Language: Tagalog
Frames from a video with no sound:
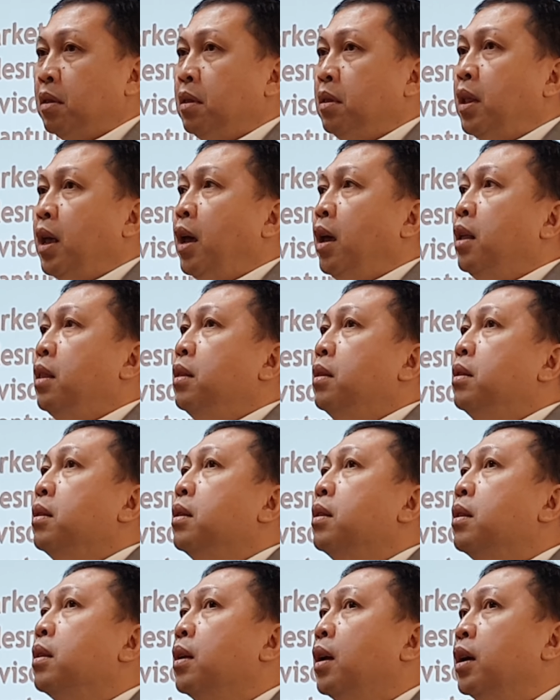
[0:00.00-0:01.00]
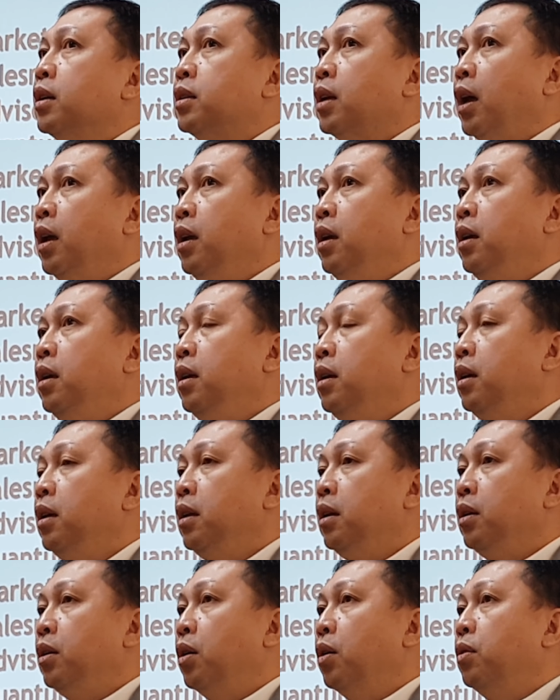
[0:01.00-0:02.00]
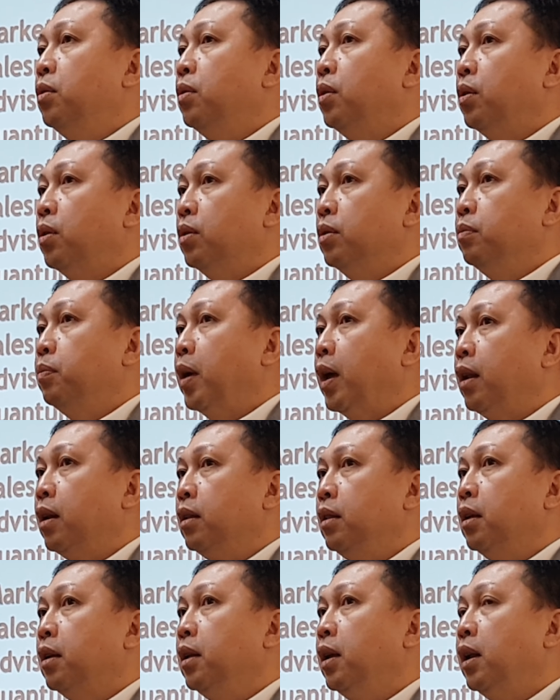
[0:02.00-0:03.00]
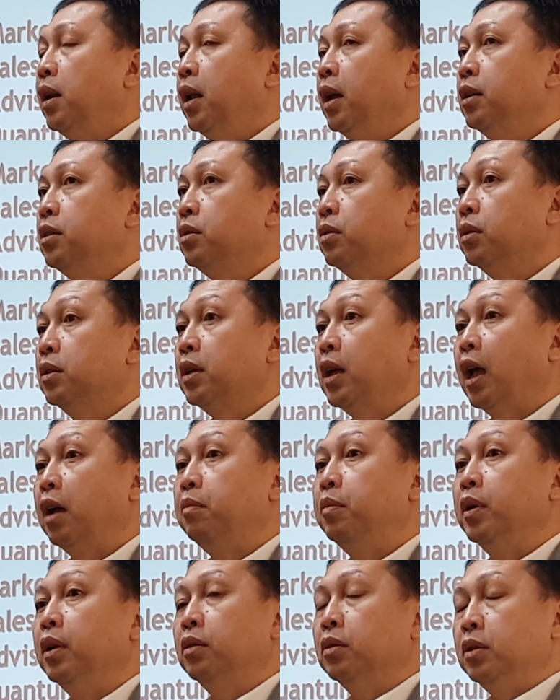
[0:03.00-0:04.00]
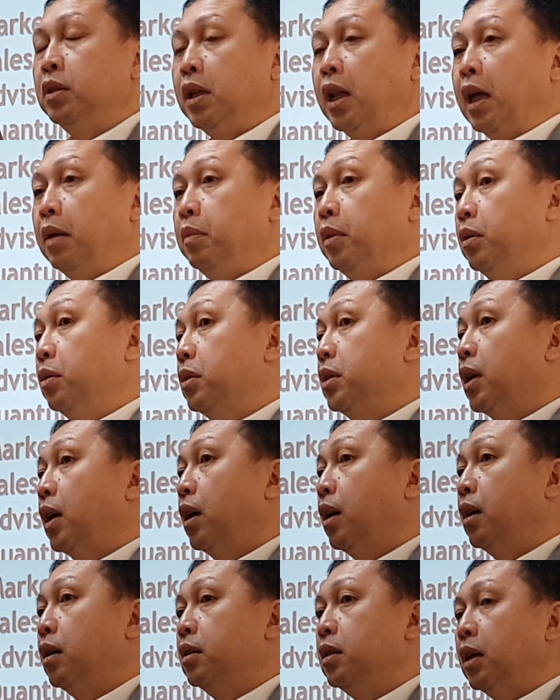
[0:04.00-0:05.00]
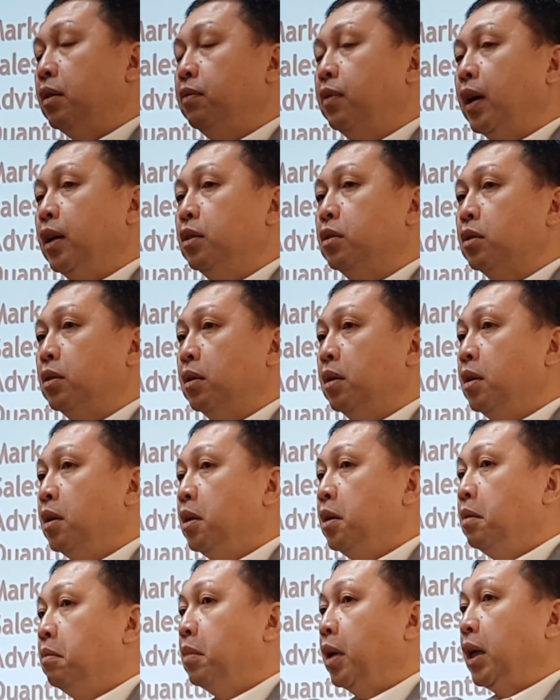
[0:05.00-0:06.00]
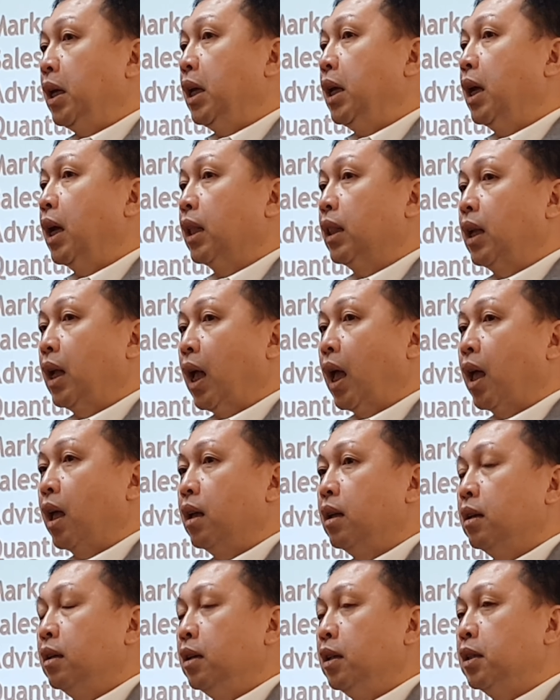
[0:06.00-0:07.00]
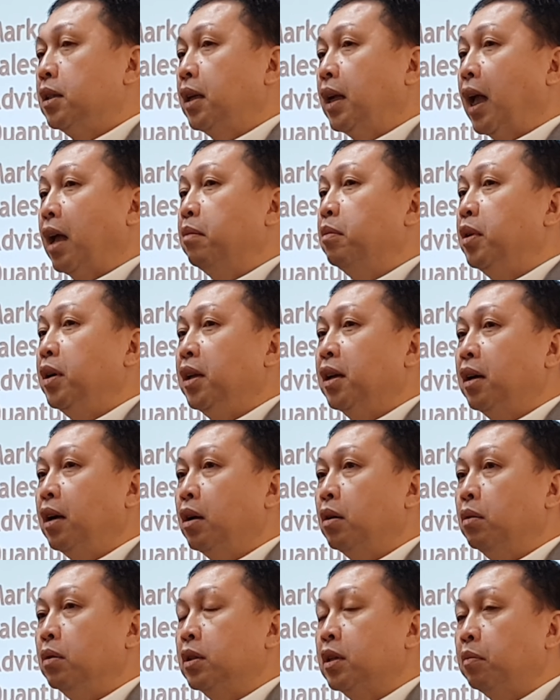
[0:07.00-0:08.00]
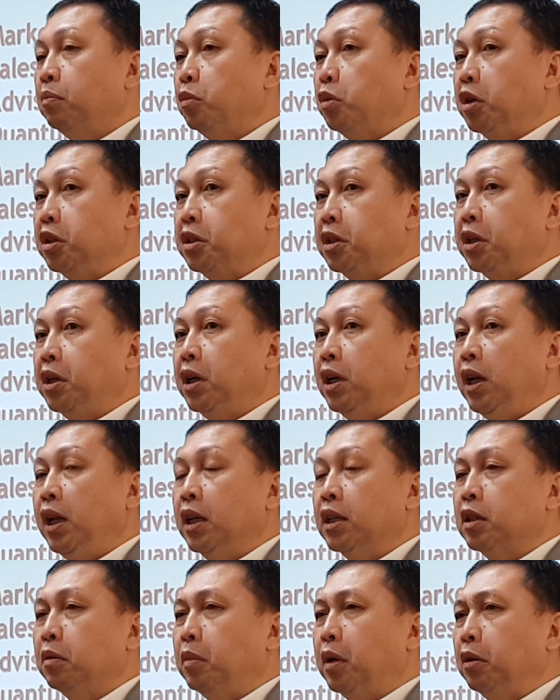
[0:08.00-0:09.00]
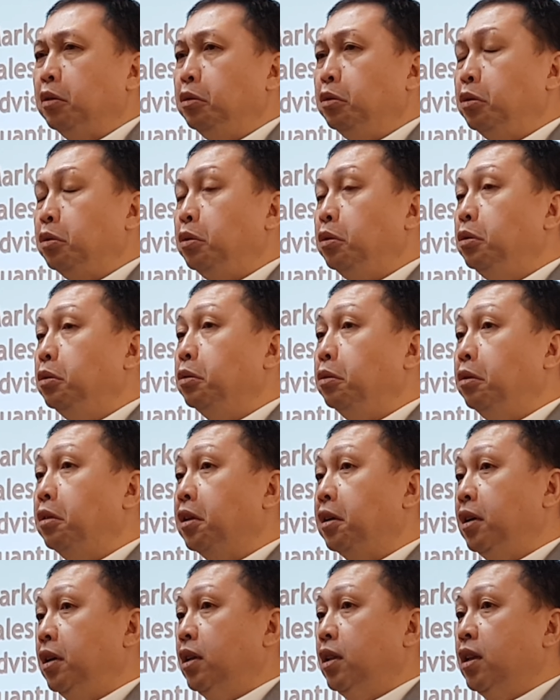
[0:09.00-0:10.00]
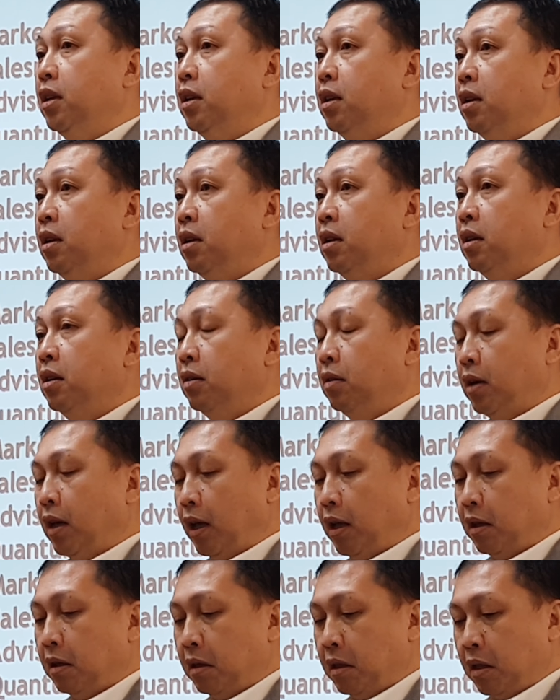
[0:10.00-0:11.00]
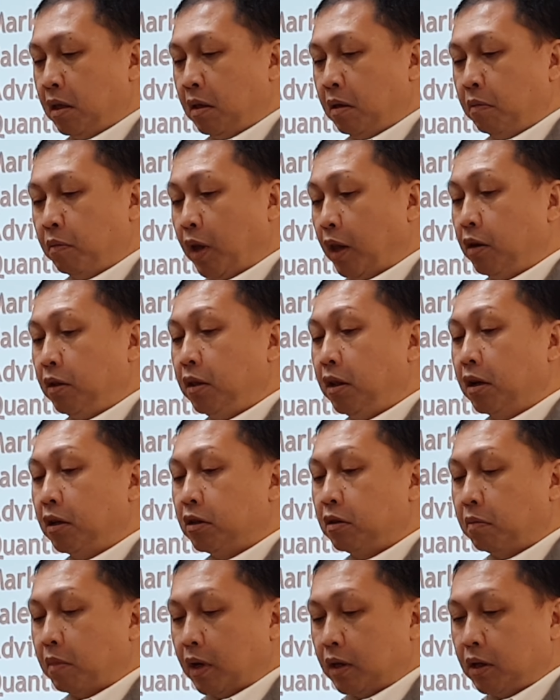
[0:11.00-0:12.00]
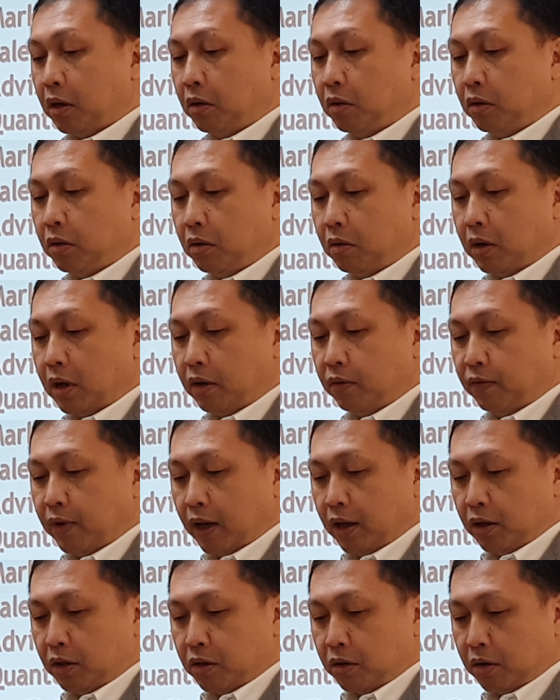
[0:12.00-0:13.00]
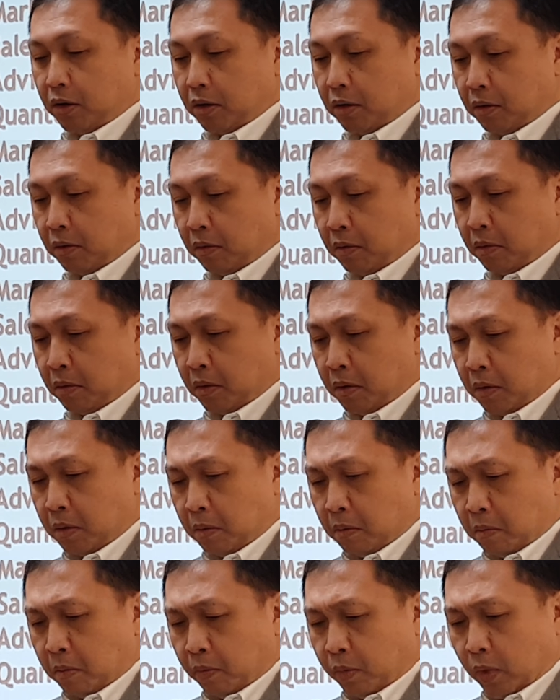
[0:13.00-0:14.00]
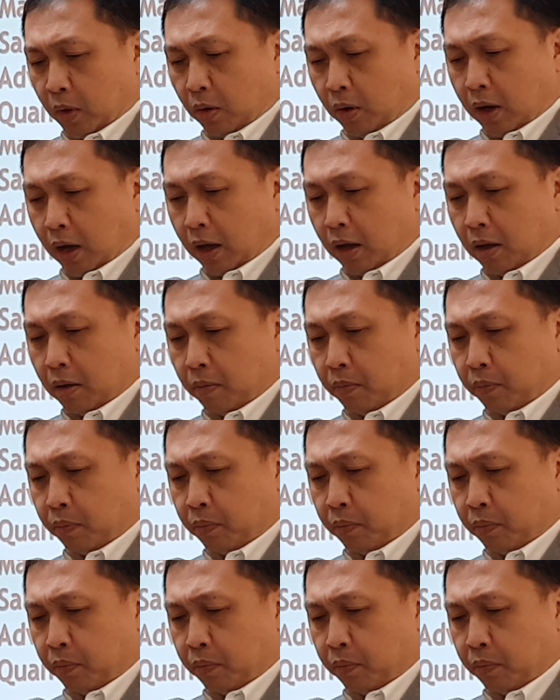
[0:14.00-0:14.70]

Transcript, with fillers: Then, as I go on, para na-realize ko, scammer ito, sinabi ko sa, sa advisor, mag-ingat ka, scammer yung kausap mo as early as about 2 to 30. Okay? pero hindi na sumasagot yung advisor. Okay?